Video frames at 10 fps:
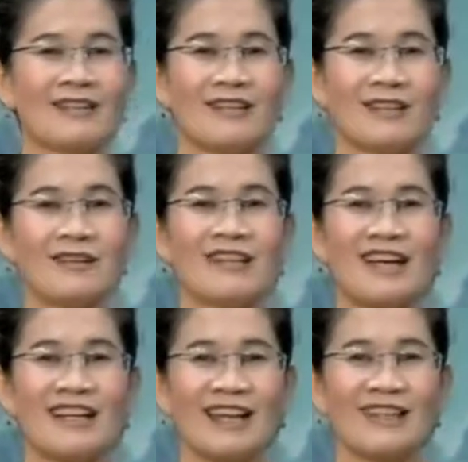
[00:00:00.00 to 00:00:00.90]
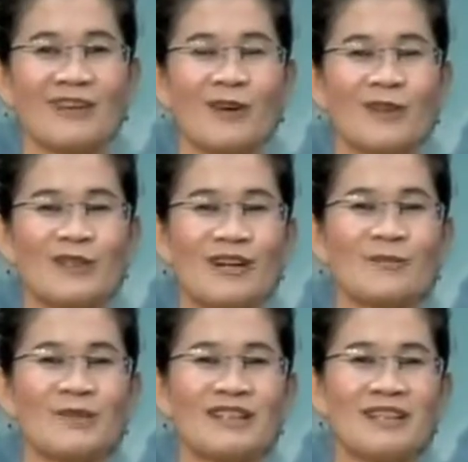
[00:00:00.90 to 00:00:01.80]
thì ờ, vấn đề này tôi
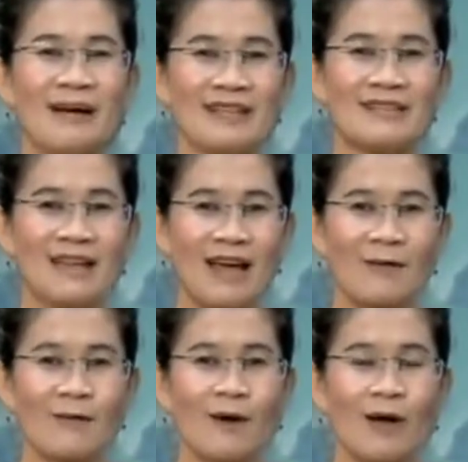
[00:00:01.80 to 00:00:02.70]
thông tin với bạn như sau